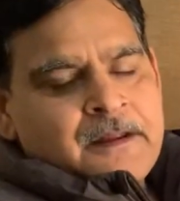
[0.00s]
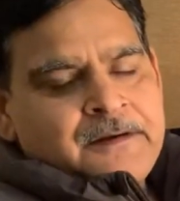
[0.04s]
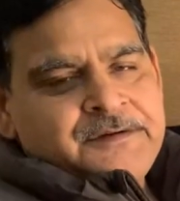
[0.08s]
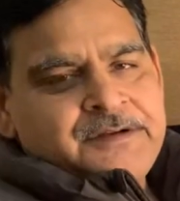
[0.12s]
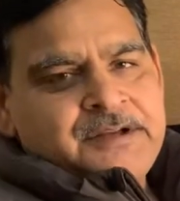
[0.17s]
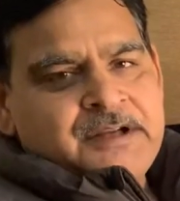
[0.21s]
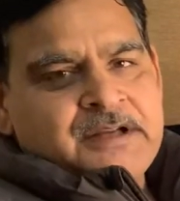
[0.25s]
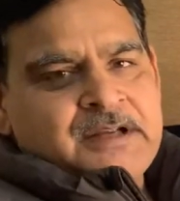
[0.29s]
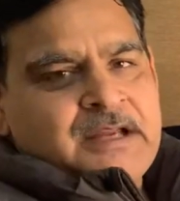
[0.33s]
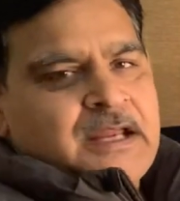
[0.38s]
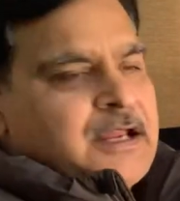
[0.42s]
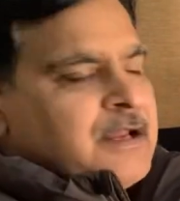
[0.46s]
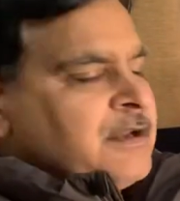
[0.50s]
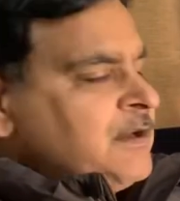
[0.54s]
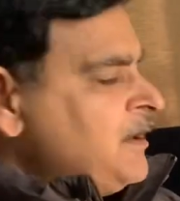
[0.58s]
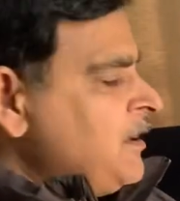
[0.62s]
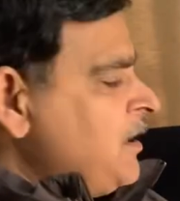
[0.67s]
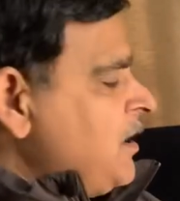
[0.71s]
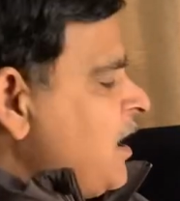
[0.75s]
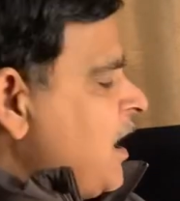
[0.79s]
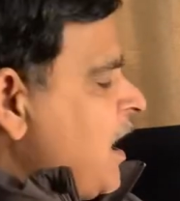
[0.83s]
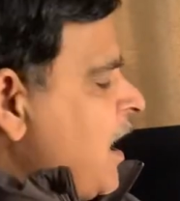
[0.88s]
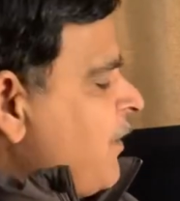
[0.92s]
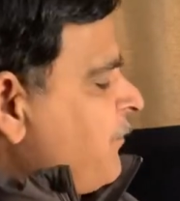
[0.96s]
ठीक है
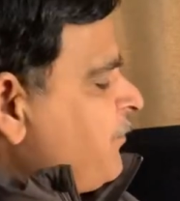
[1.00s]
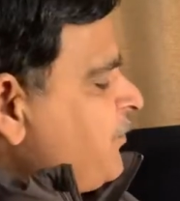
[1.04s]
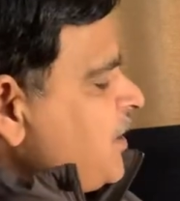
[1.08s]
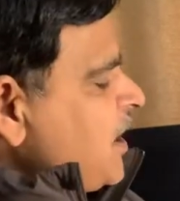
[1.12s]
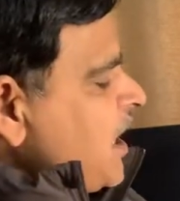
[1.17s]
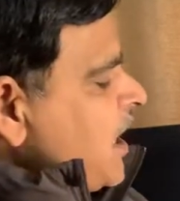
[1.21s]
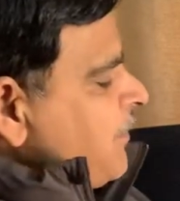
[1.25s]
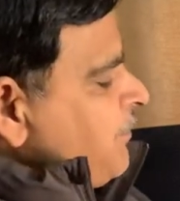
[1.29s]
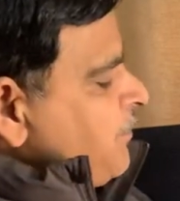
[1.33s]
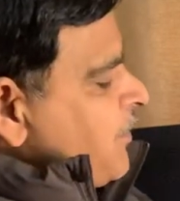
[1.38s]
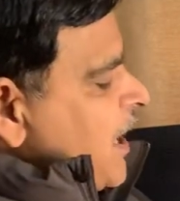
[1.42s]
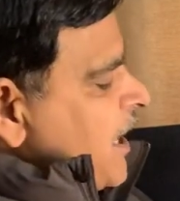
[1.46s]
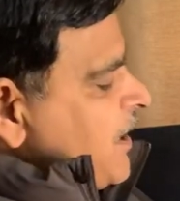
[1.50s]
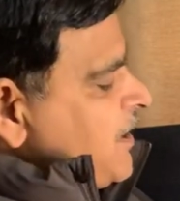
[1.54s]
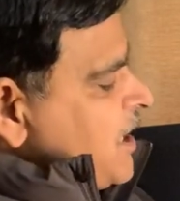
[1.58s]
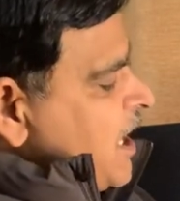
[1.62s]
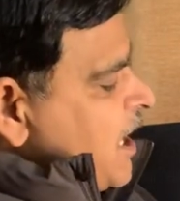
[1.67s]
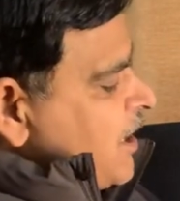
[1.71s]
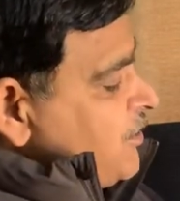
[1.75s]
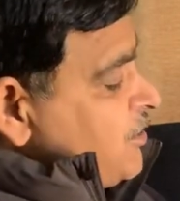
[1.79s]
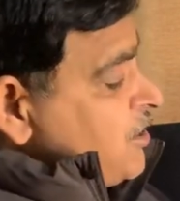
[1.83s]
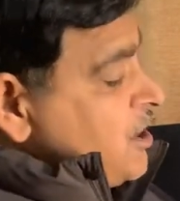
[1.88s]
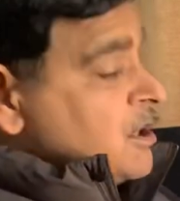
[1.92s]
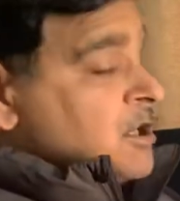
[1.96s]
अभी
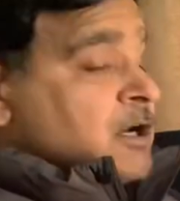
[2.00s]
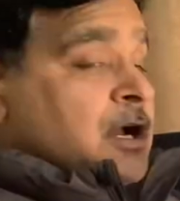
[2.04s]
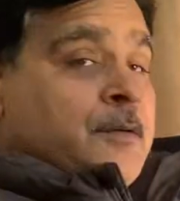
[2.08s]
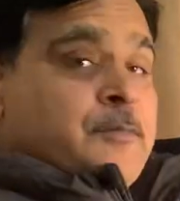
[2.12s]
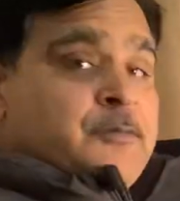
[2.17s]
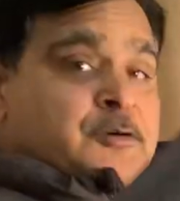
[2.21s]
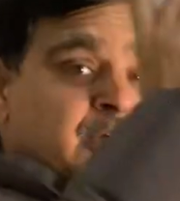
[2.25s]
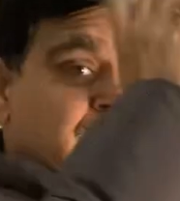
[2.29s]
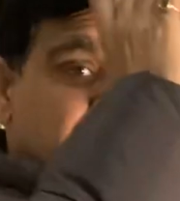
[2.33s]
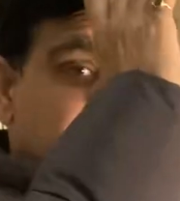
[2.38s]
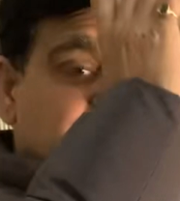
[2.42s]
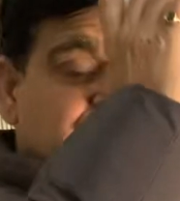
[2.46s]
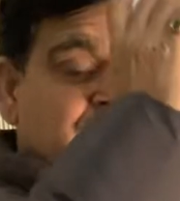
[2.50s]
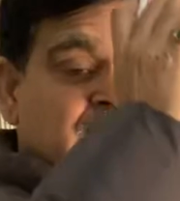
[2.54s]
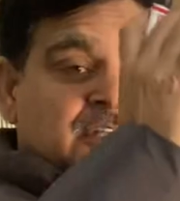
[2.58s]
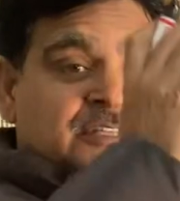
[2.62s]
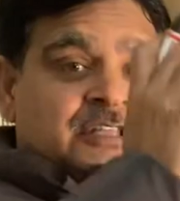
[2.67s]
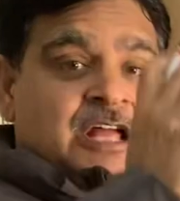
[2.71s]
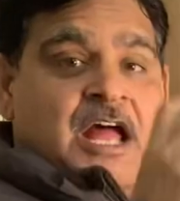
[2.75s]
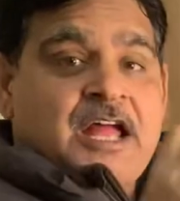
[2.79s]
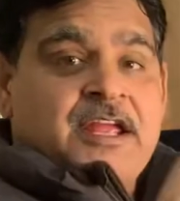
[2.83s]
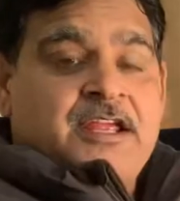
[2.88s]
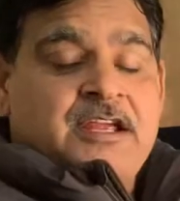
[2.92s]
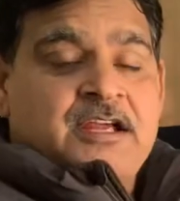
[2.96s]
एफआईआई ने कब खरीदा
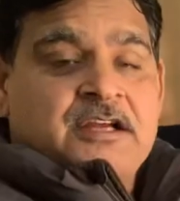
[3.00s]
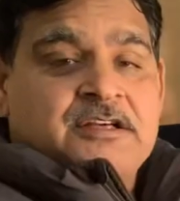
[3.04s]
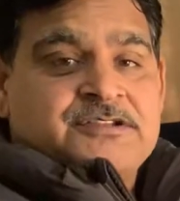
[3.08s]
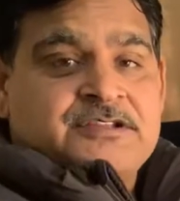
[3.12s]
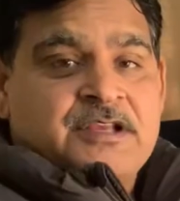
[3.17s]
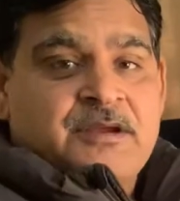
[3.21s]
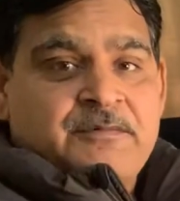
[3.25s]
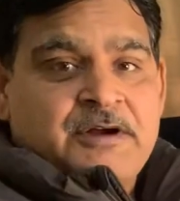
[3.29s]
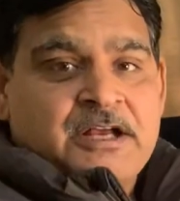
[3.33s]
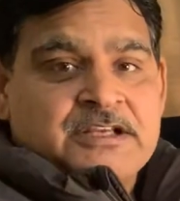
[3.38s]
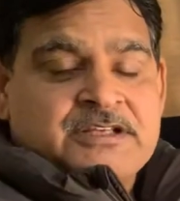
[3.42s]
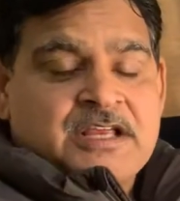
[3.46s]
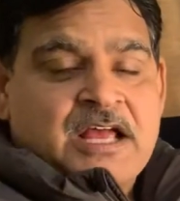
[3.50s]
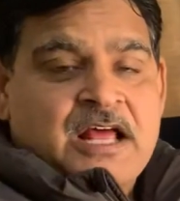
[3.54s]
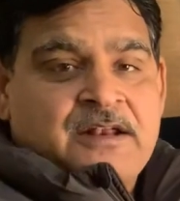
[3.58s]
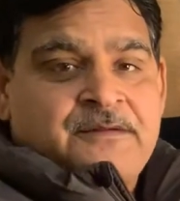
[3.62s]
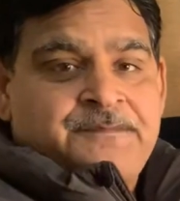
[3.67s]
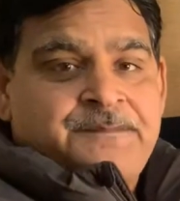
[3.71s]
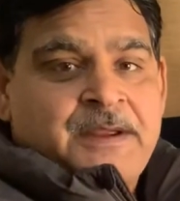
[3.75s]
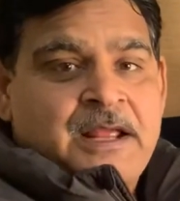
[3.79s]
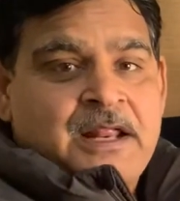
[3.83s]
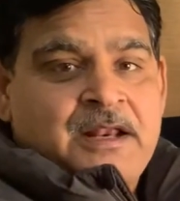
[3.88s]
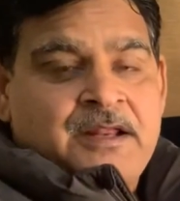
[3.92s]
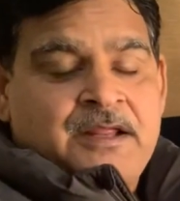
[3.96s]
था एक सवा साल
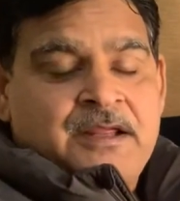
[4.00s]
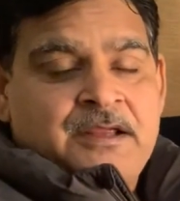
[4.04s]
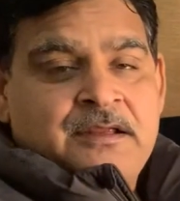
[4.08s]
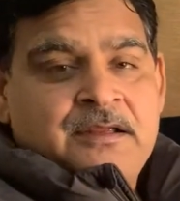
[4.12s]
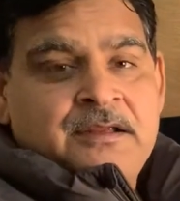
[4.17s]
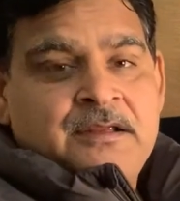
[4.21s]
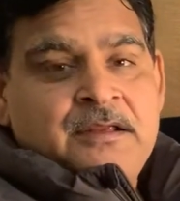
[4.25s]
पहले